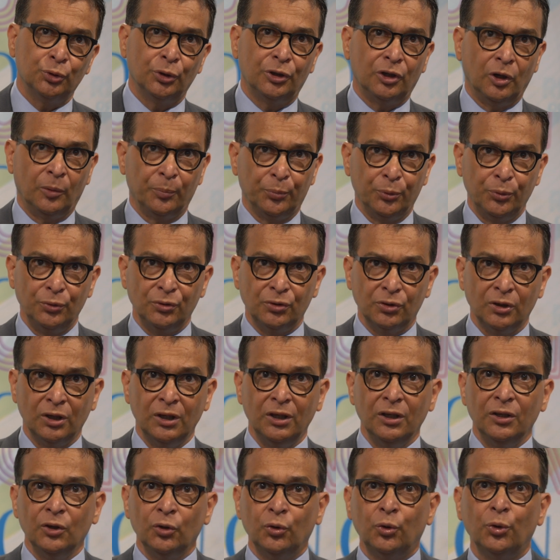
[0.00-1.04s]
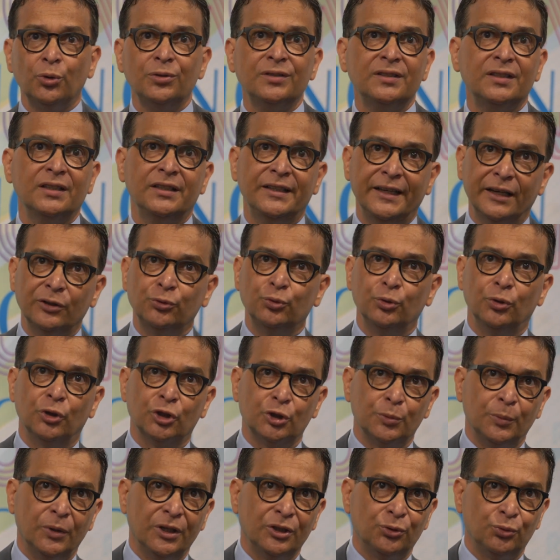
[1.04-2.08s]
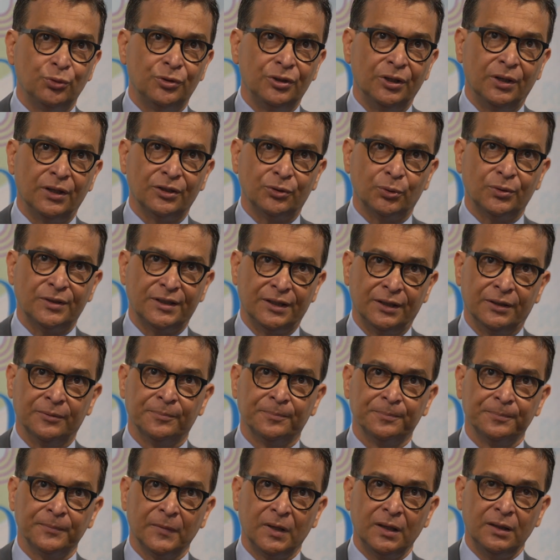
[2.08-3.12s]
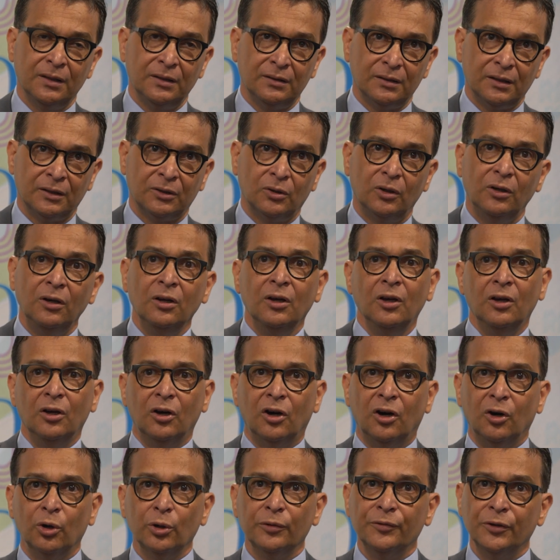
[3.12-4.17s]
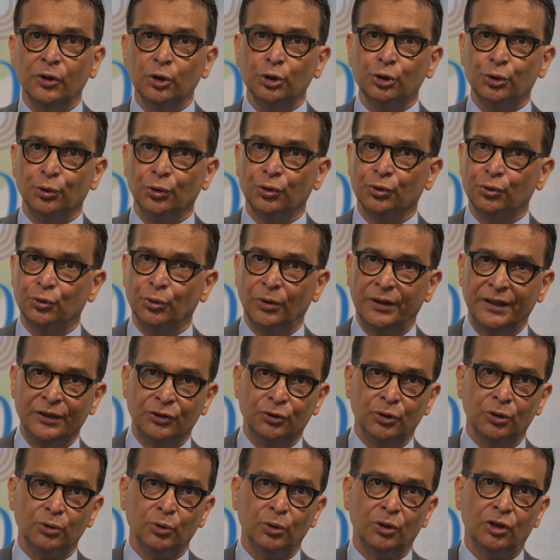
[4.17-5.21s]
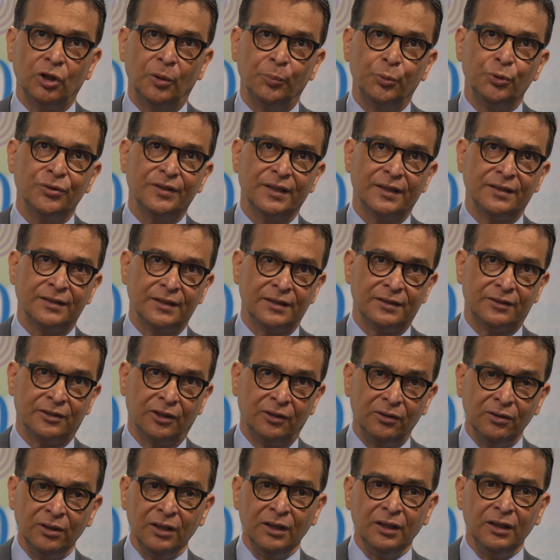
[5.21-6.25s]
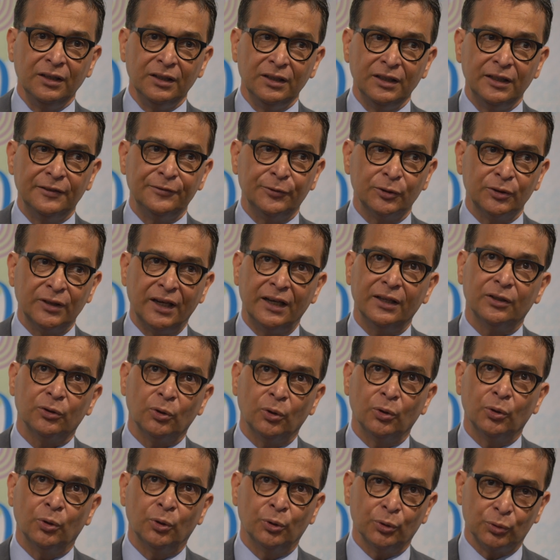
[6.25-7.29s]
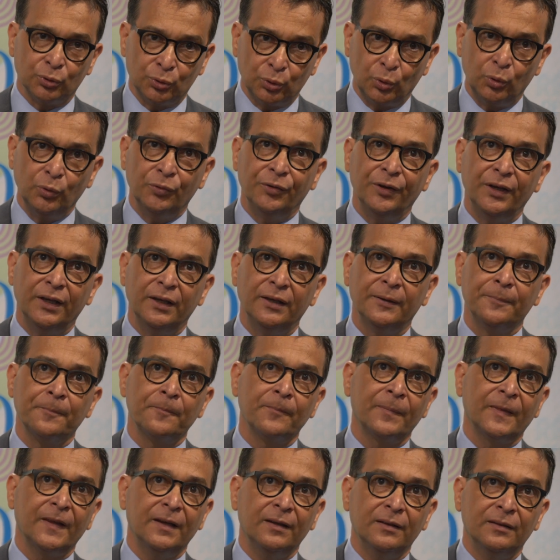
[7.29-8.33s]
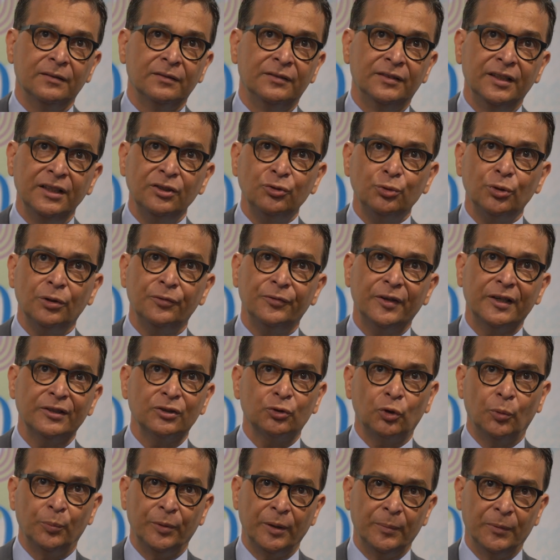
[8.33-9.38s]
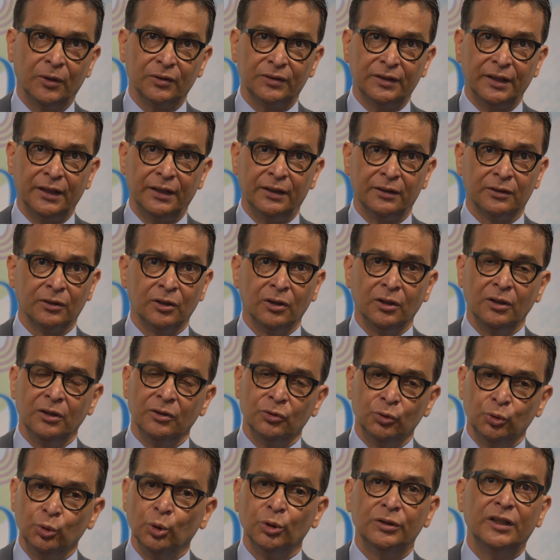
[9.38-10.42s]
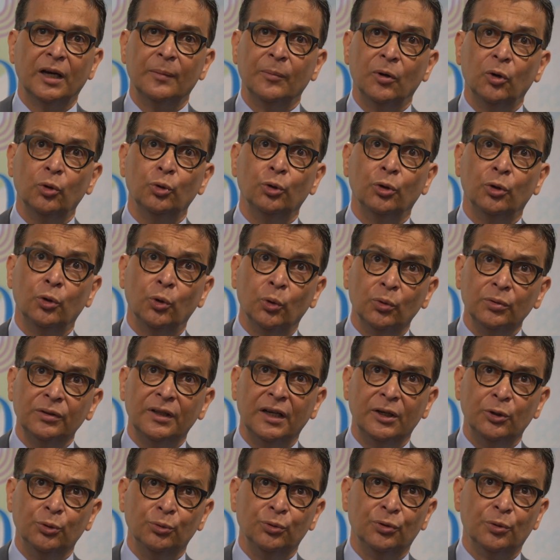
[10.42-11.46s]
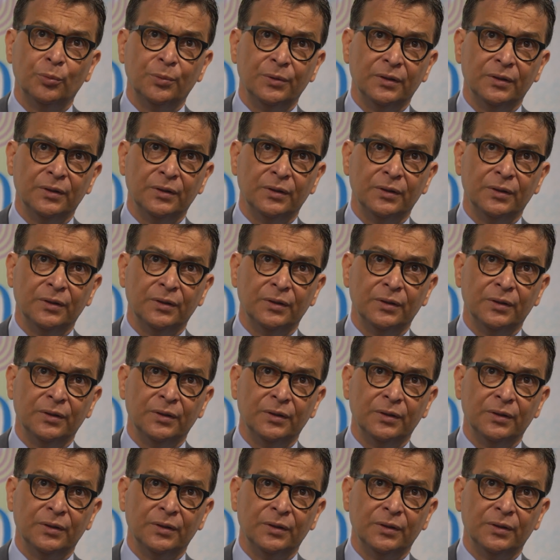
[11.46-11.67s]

de campus que s'il y a du logement étudiant associé. En revanche, sur les autres campus existants, il faudra trouver des surfaces complémentaires, notamment le long des lignes